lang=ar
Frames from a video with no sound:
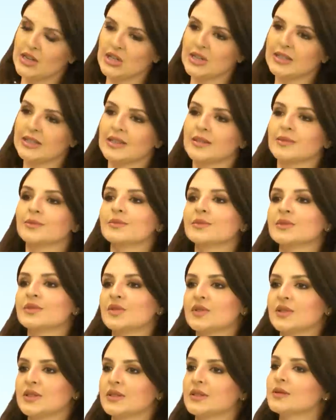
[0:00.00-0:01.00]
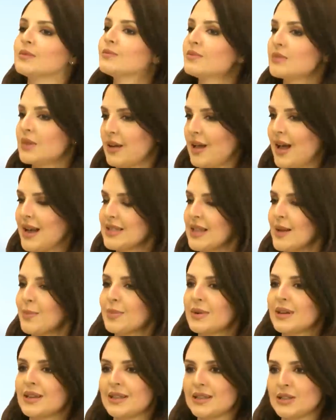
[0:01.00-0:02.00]
الجسم حسب
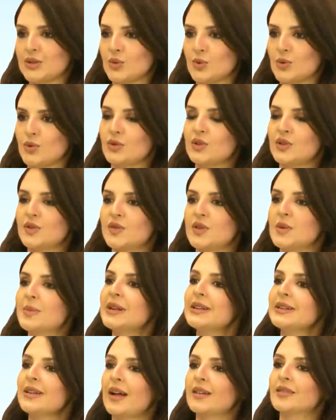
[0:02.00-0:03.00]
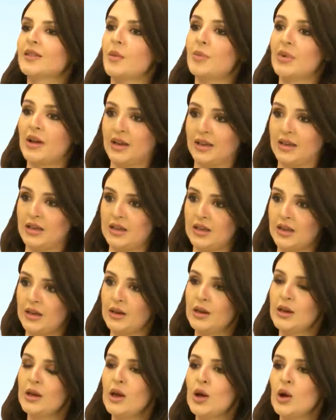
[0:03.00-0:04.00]
كل صوت في منا
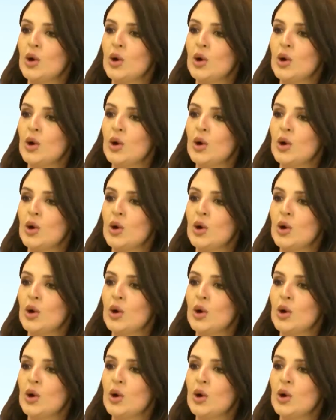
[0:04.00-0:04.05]
طبيعية